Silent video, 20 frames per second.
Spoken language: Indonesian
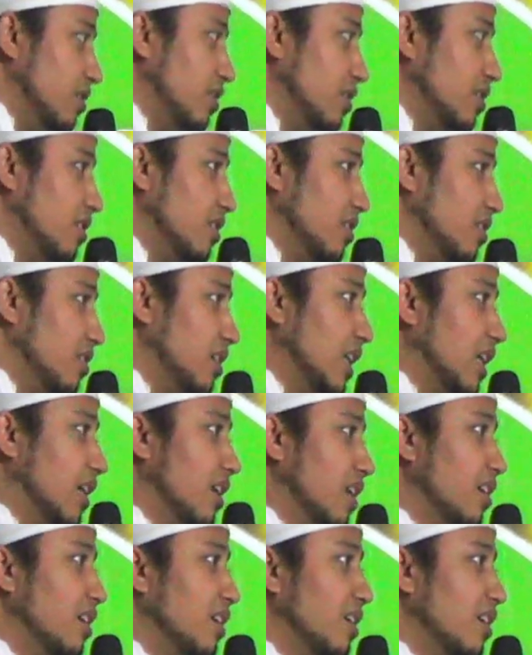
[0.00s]
eh
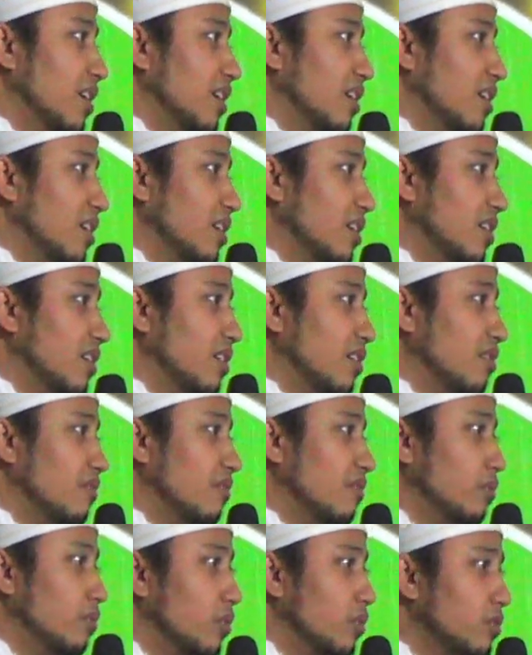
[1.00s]

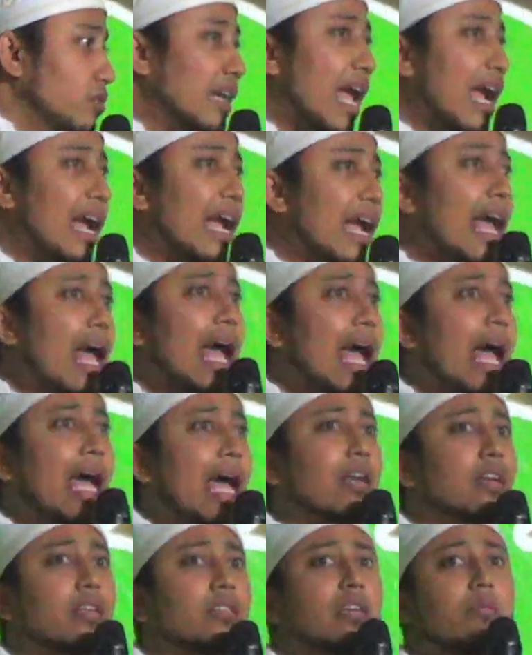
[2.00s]
Bon cekakaan
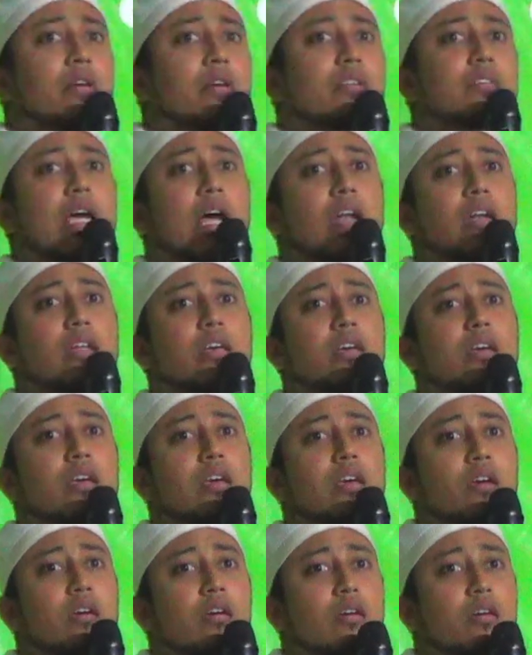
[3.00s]
zaman saat niki
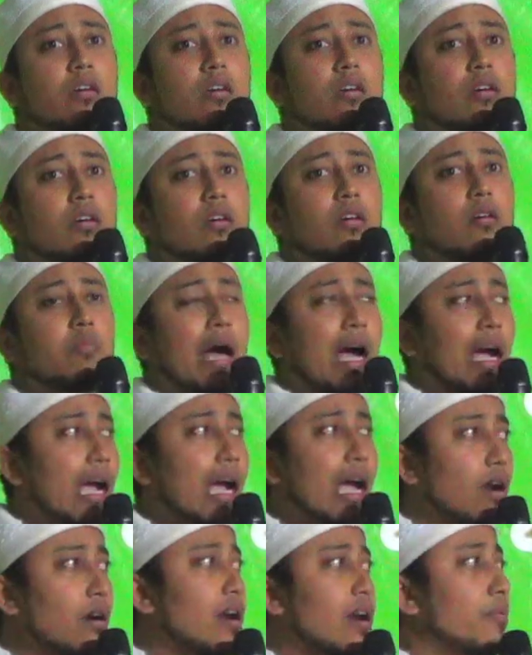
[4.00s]

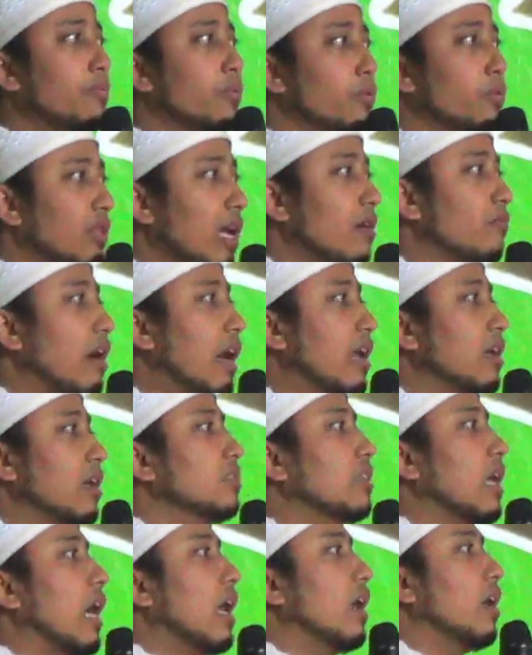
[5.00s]
bahkan rebutan
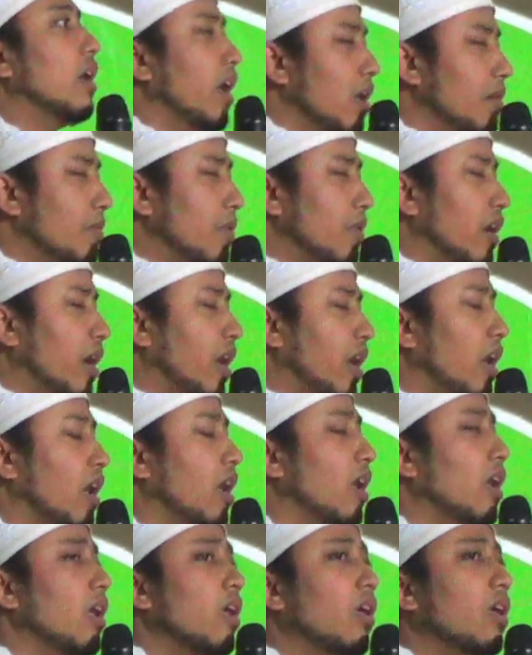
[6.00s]
warisan nggih napa nggih
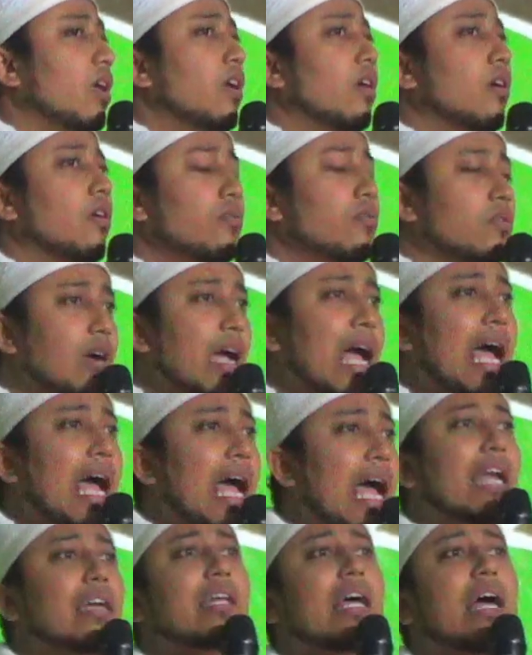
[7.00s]
yuk
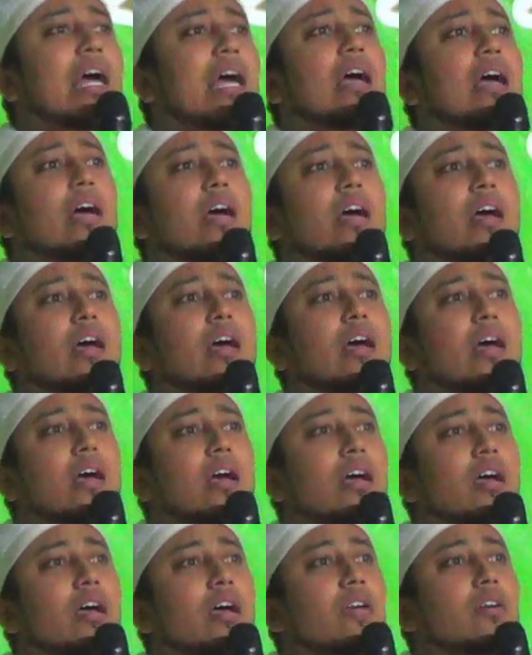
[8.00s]
kata
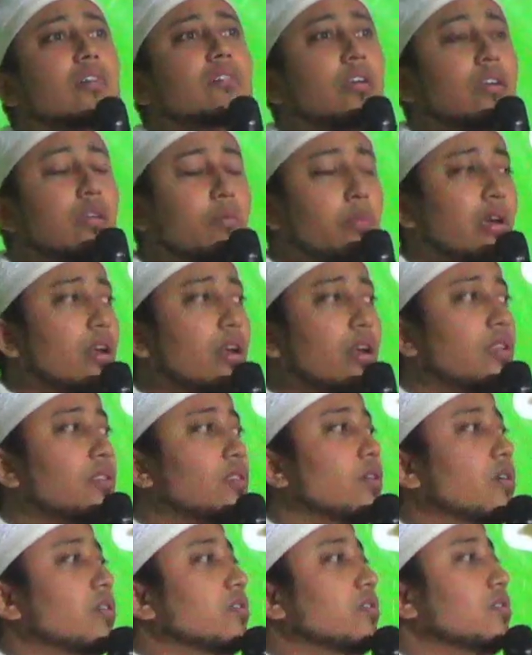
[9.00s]
sing dipikirin
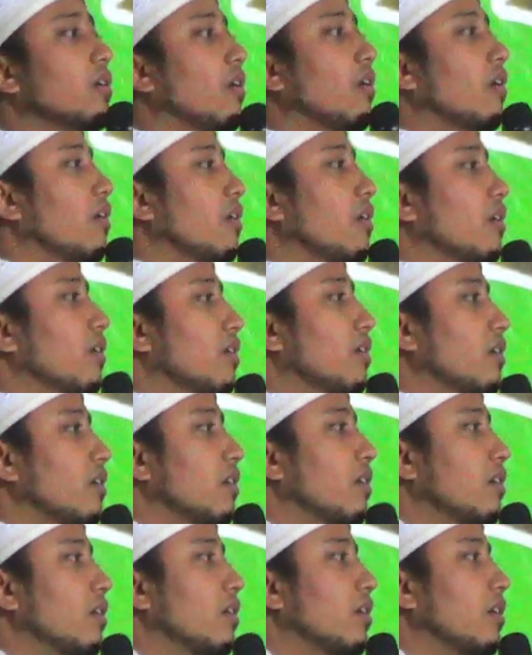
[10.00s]
donya
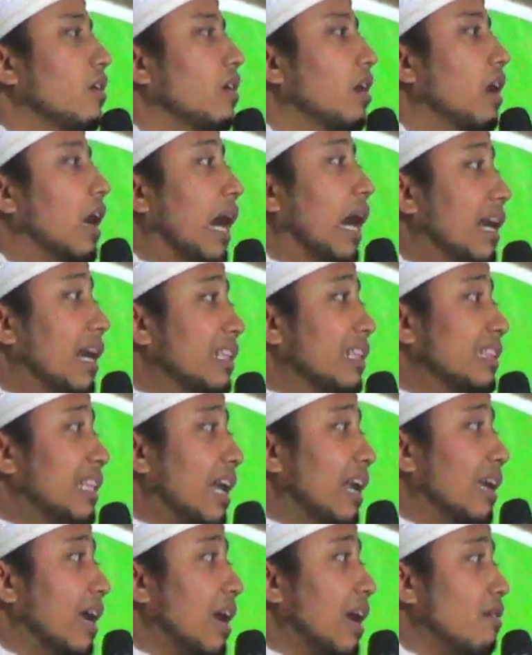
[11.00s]

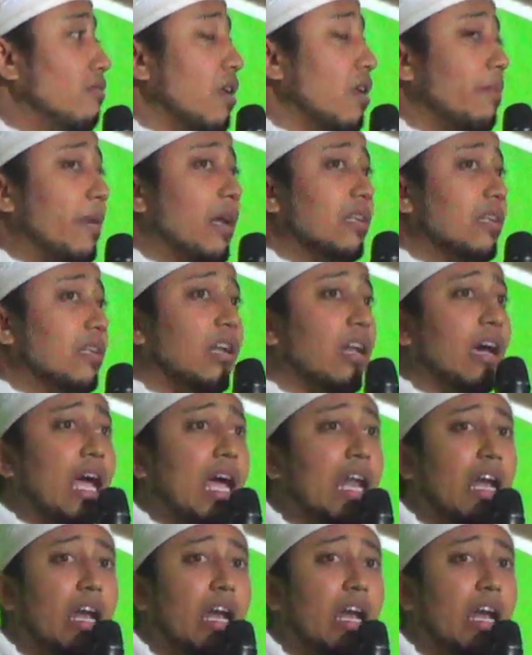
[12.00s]
hartane kawula panjenengan